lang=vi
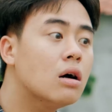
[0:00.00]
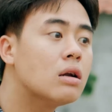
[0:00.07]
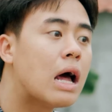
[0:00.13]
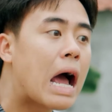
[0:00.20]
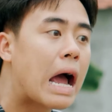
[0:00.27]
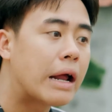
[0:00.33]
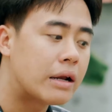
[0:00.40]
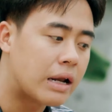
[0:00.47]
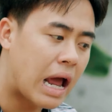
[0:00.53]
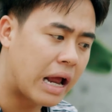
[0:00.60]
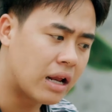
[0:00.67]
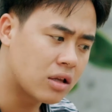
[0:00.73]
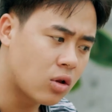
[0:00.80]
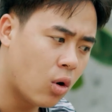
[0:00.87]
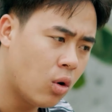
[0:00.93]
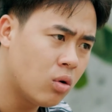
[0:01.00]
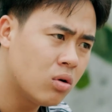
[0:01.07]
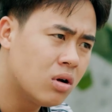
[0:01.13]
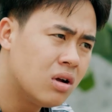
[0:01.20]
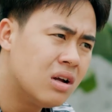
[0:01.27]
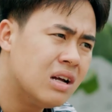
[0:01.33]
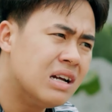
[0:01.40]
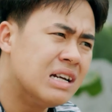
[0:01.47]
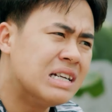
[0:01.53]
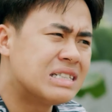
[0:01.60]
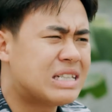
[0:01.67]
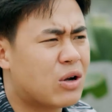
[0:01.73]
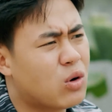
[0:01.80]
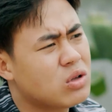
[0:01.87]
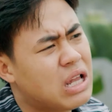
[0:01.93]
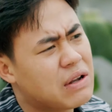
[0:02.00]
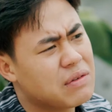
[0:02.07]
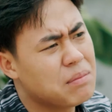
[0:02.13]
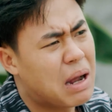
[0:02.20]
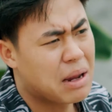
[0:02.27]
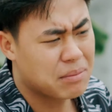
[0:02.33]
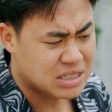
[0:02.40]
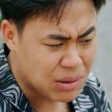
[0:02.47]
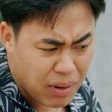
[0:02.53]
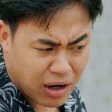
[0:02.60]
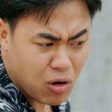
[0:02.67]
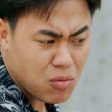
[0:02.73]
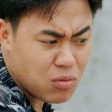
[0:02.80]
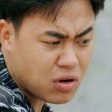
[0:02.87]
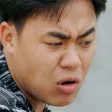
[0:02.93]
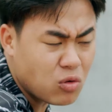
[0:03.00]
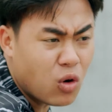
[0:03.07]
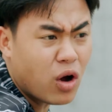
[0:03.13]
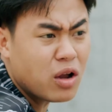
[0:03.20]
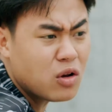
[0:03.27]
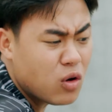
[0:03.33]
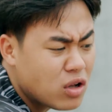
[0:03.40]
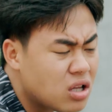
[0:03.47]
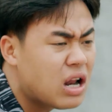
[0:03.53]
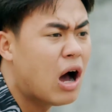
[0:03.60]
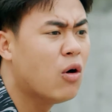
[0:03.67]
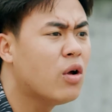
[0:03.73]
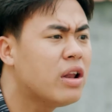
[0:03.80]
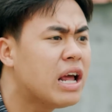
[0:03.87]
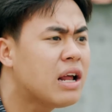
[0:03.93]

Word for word: đứng lại này nha tú tao nói thật với mày sao mày không không nói nói từ đầu luôn